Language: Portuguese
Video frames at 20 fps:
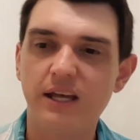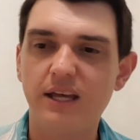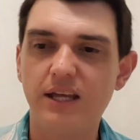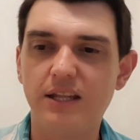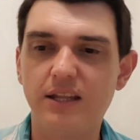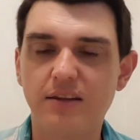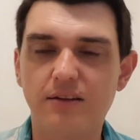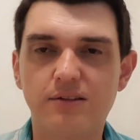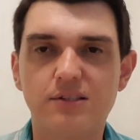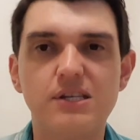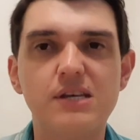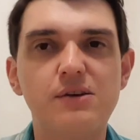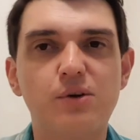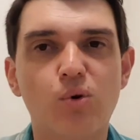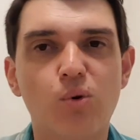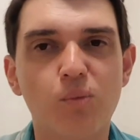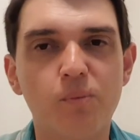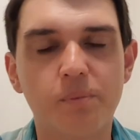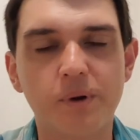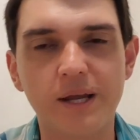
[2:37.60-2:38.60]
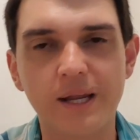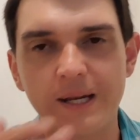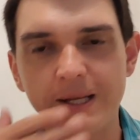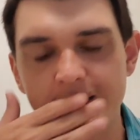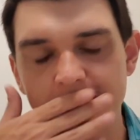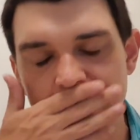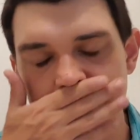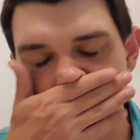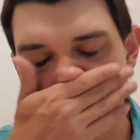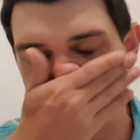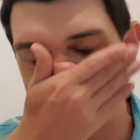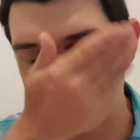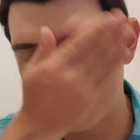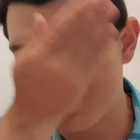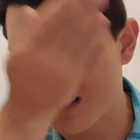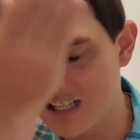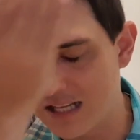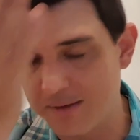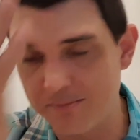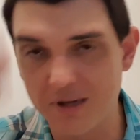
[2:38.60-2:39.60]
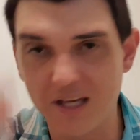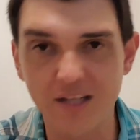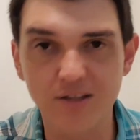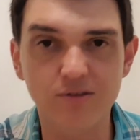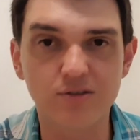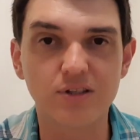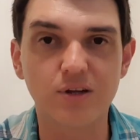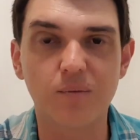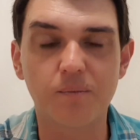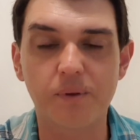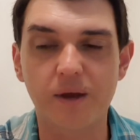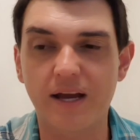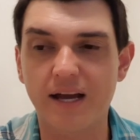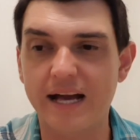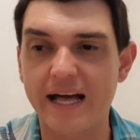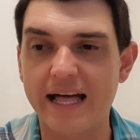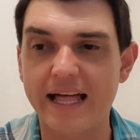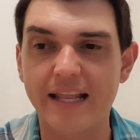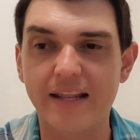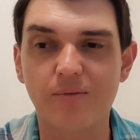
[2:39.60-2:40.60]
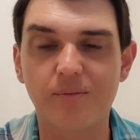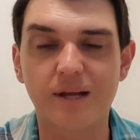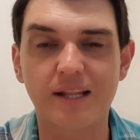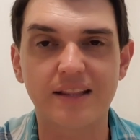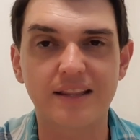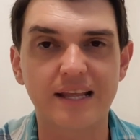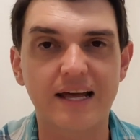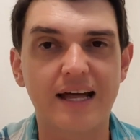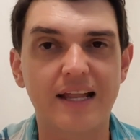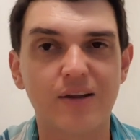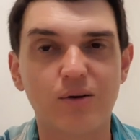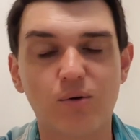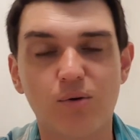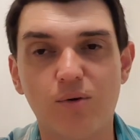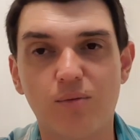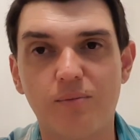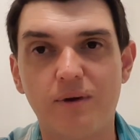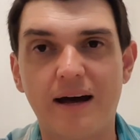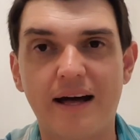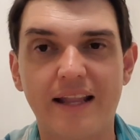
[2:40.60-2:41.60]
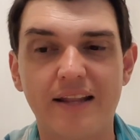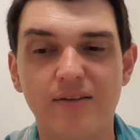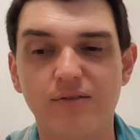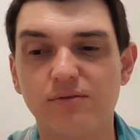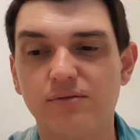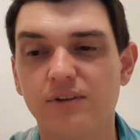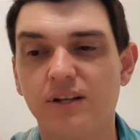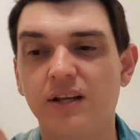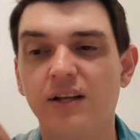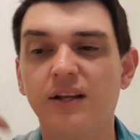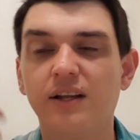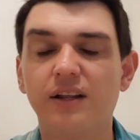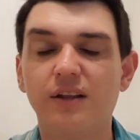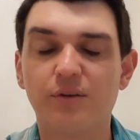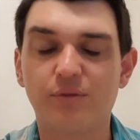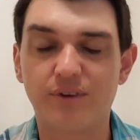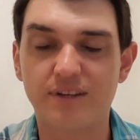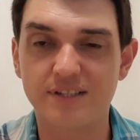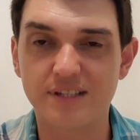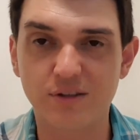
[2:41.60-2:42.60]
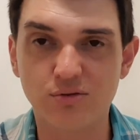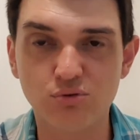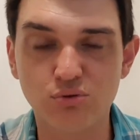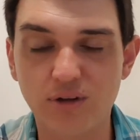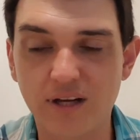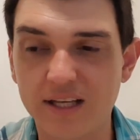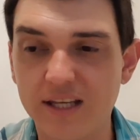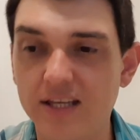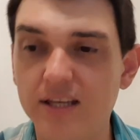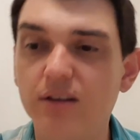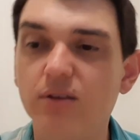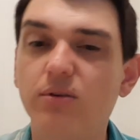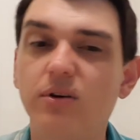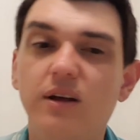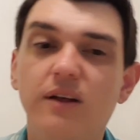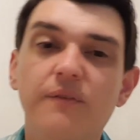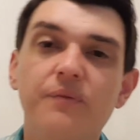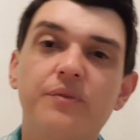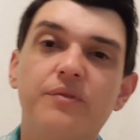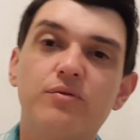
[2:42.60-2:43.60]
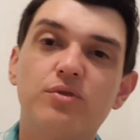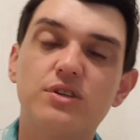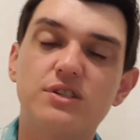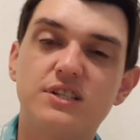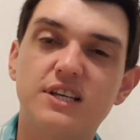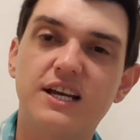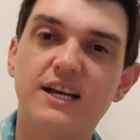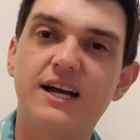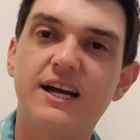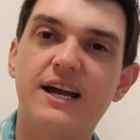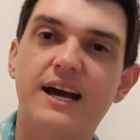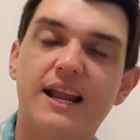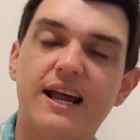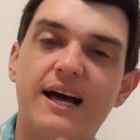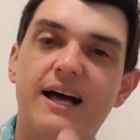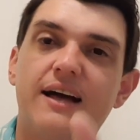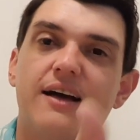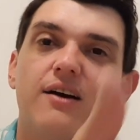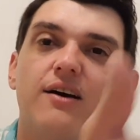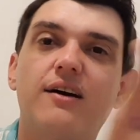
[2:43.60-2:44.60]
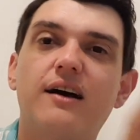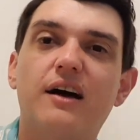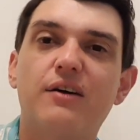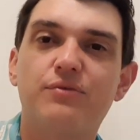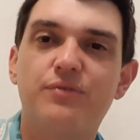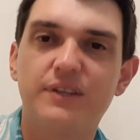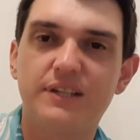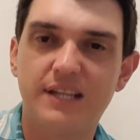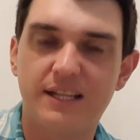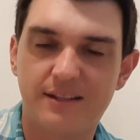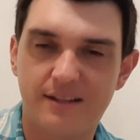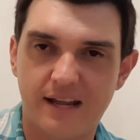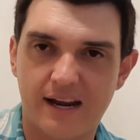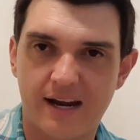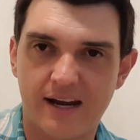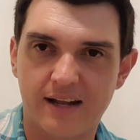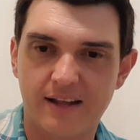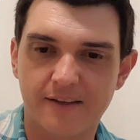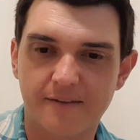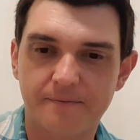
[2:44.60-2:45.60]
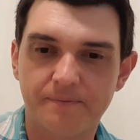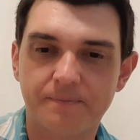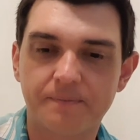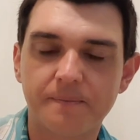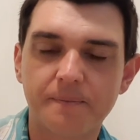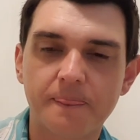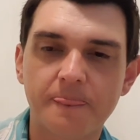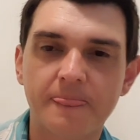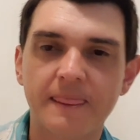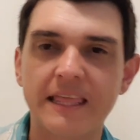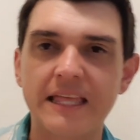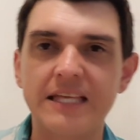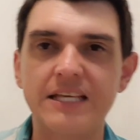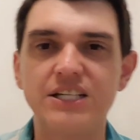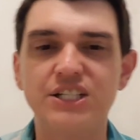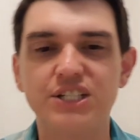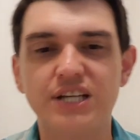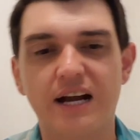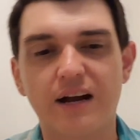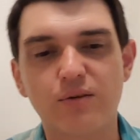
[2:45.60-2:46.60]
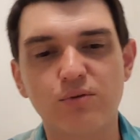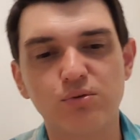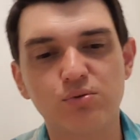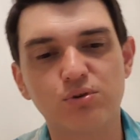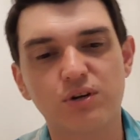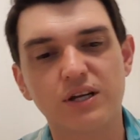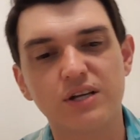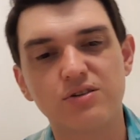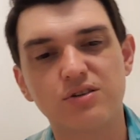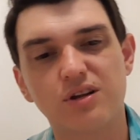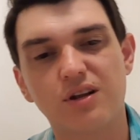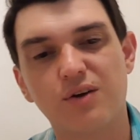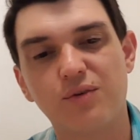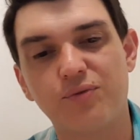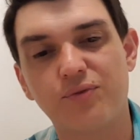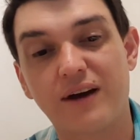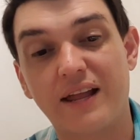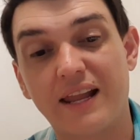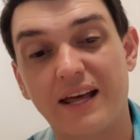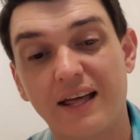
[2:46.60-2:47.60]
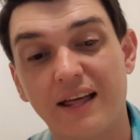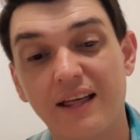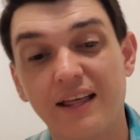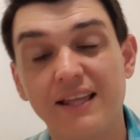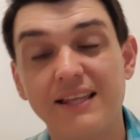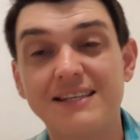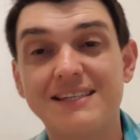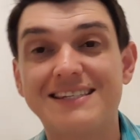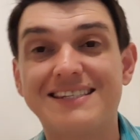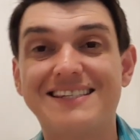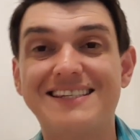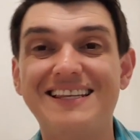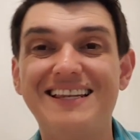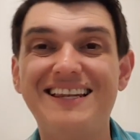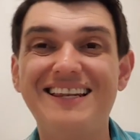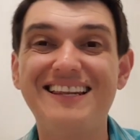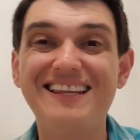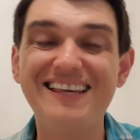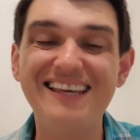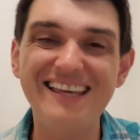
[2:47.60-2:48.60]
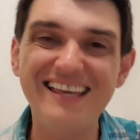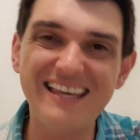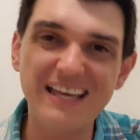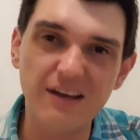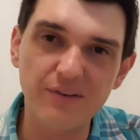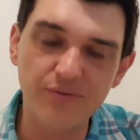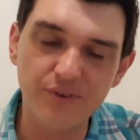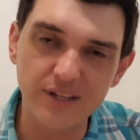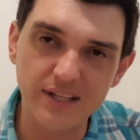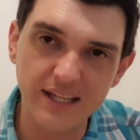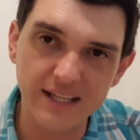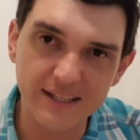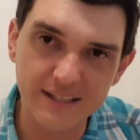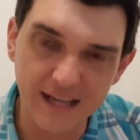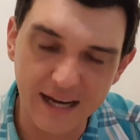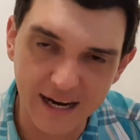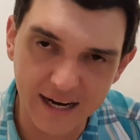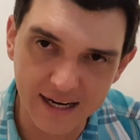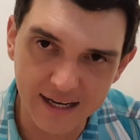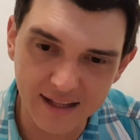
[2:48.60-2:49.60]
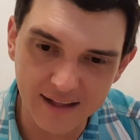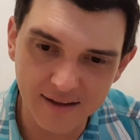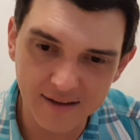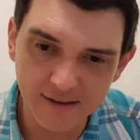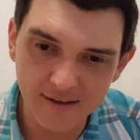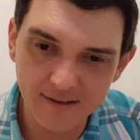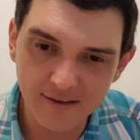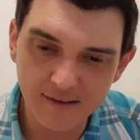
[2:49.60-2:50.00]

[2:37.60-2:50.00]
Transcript: e se cumprir esses dez mandamentos, não pecar, não matar, não roubar, não fazer tudo aquilo, você ganhará a vida eterna. Já a cultura nacional fala: se ligue à vida eterna,